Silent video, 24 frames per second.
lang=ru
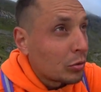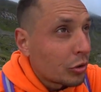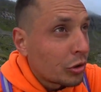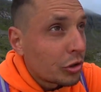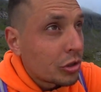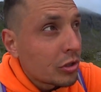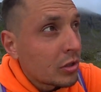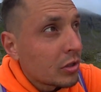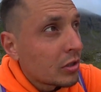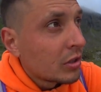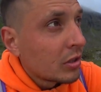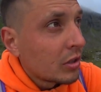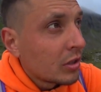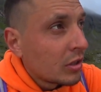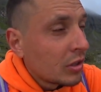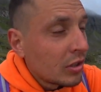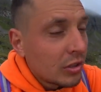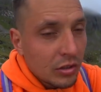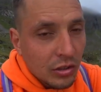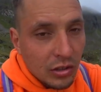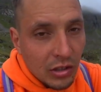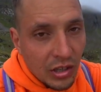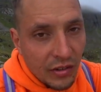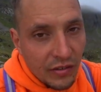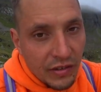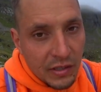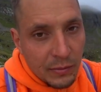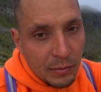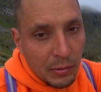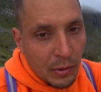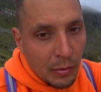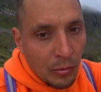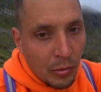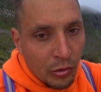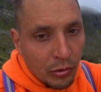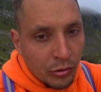дождь, я весь
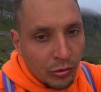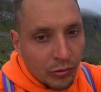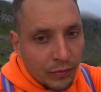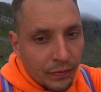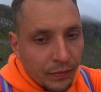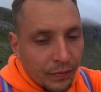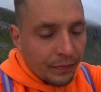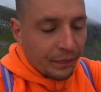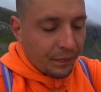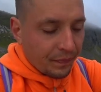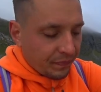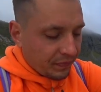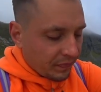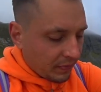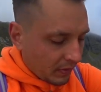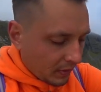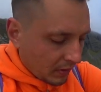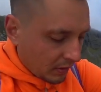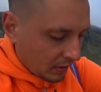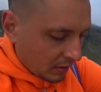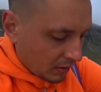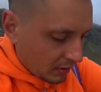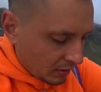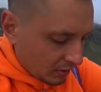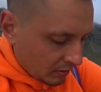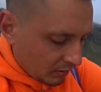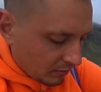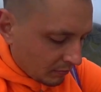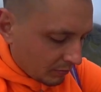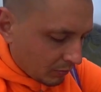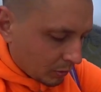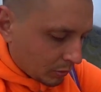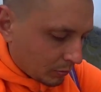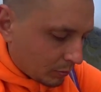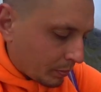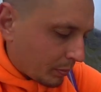промокну.
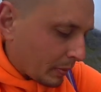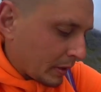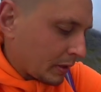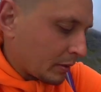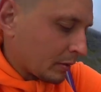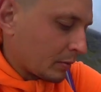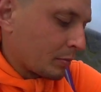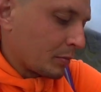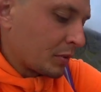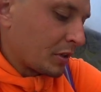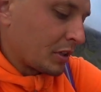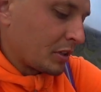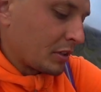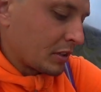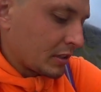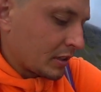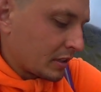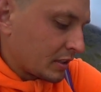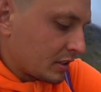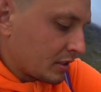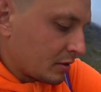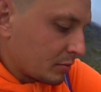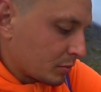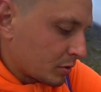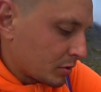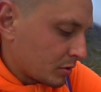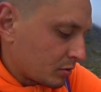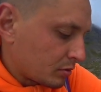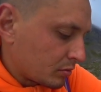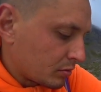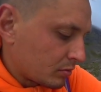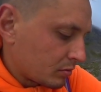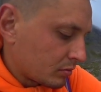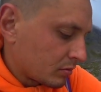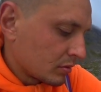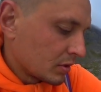Вот, поэтому берите какие-нибудь
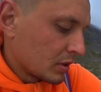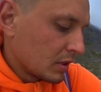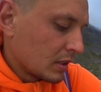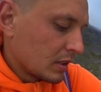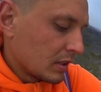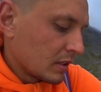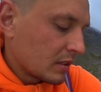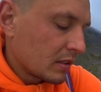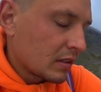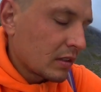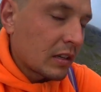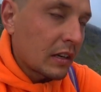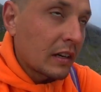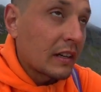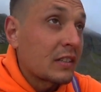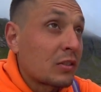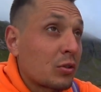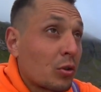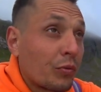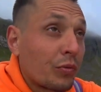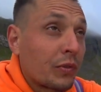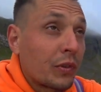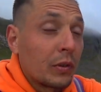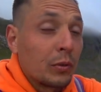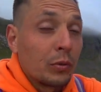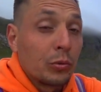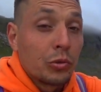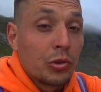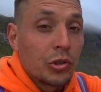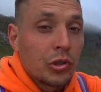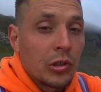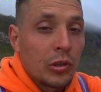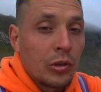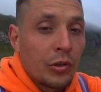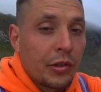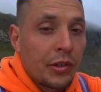кроссовки
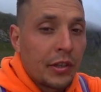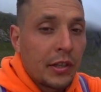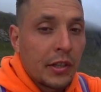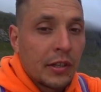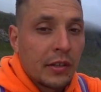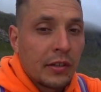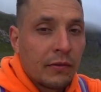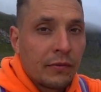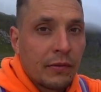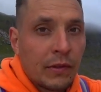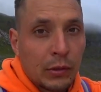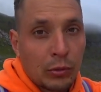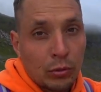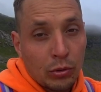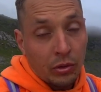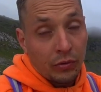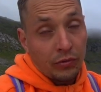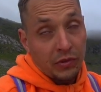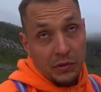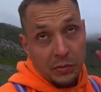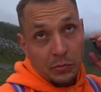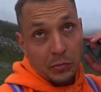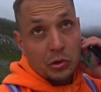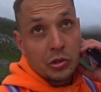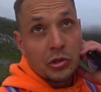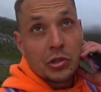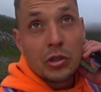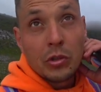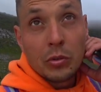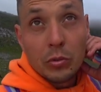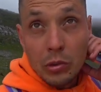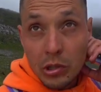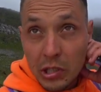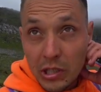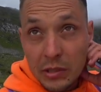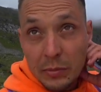лучше легкие, в которых вы
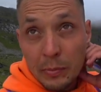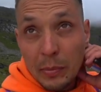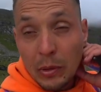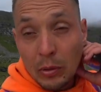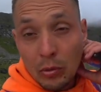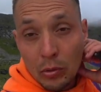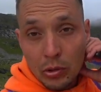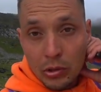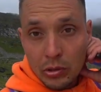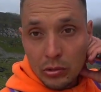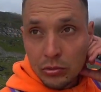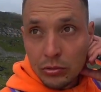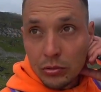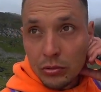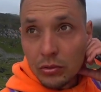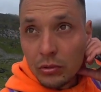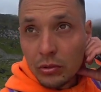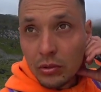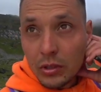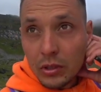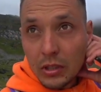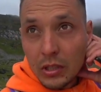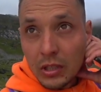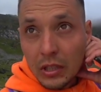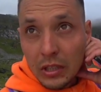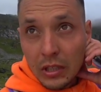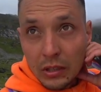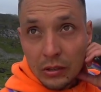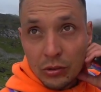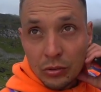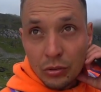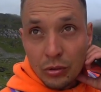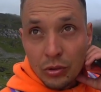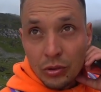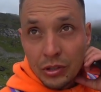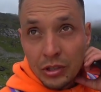сможете гулять по городу,
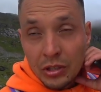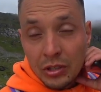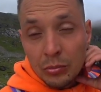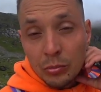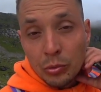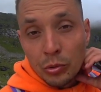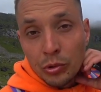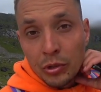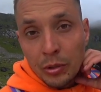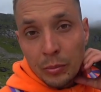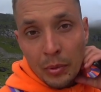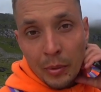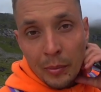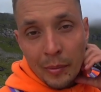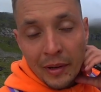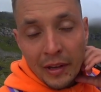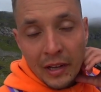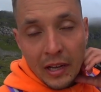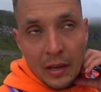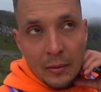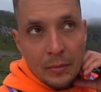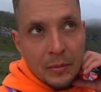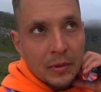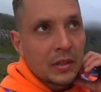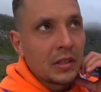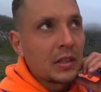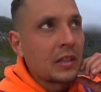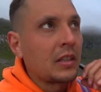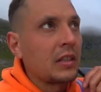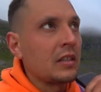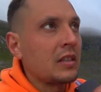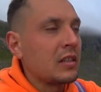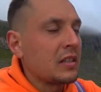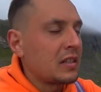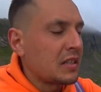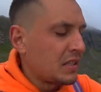но они будут непромокаемые,
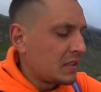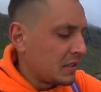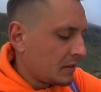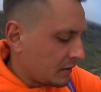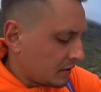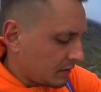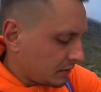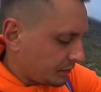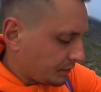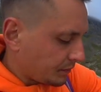такие есть.